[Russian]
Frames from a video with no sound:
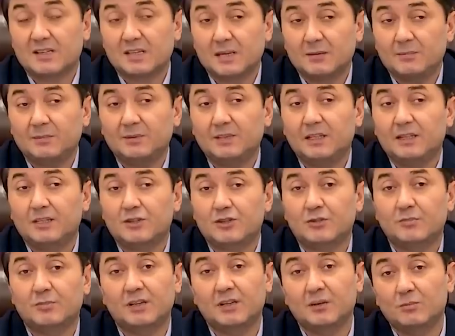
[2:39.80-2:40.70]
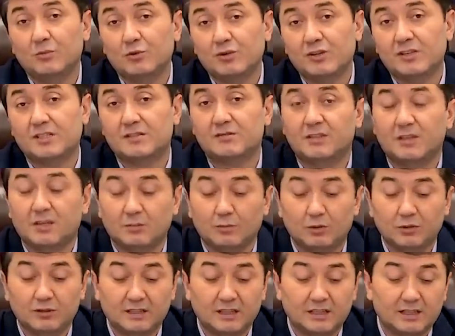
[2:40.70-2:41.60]
самом деле, чтобы имущество
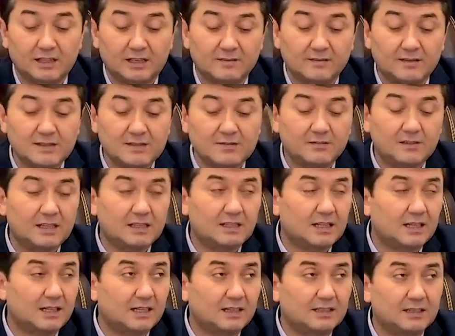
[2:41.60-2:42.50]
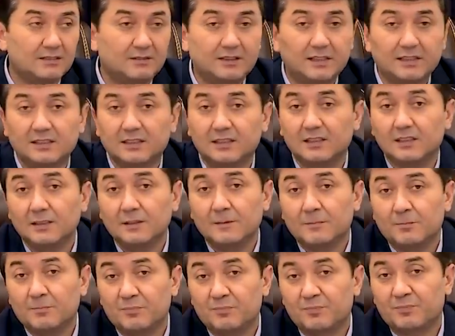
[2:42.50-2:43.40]
работало на вас, вы это, когда вы это
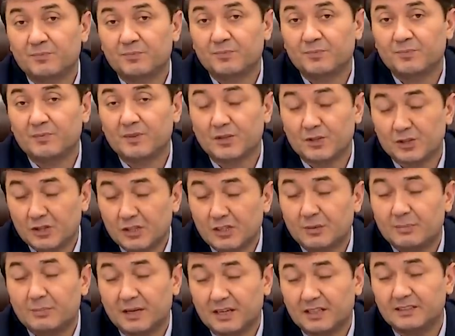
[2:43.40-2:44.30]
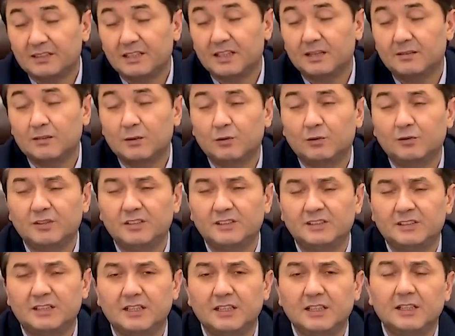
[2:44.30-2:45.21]
начнете практиковать,
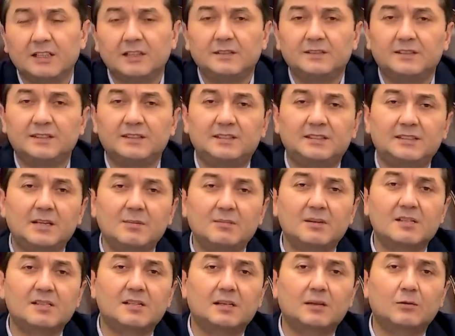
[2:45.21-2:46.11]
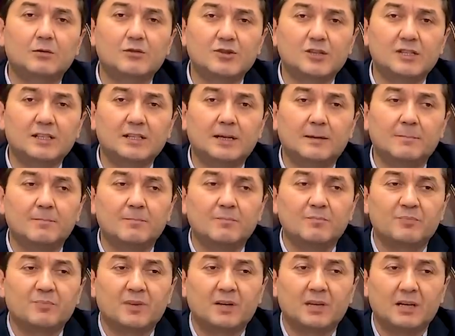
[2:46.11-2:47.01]
увидите. Система заложена
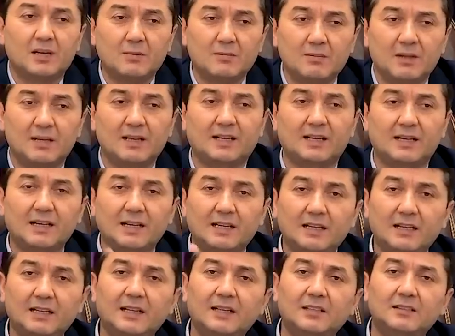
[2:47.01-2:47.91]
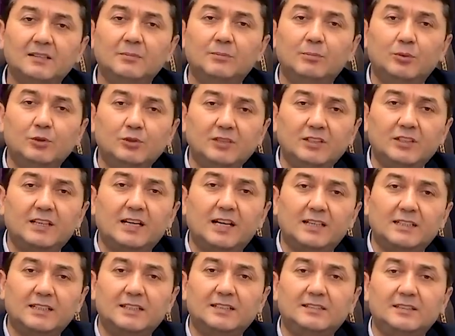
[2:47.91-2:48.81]
именно конкретные пути,
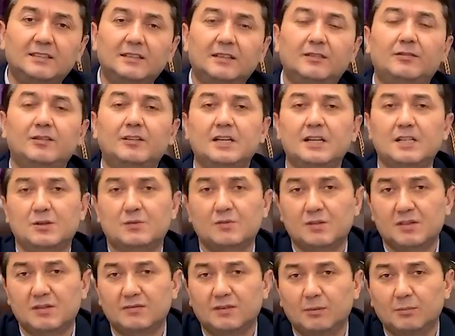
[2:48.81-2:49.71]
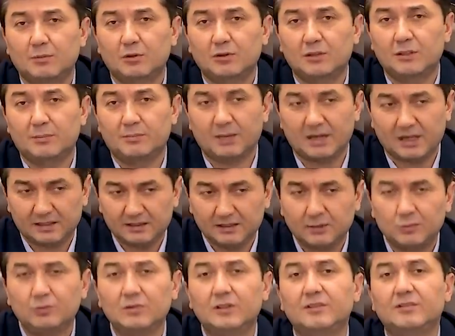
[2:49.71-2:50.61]
как дойти до финансовой свободы.
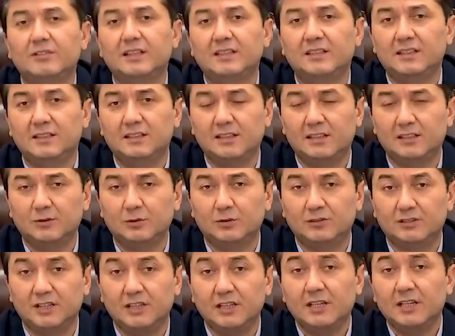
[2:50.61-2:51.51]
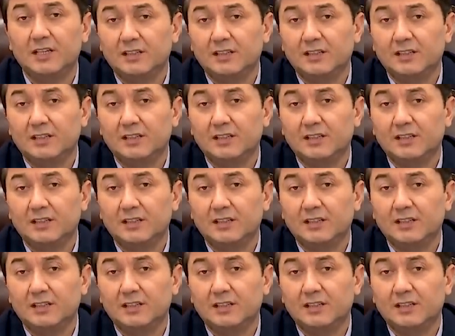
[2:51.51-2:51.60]
Практикуя, вы это дойдете.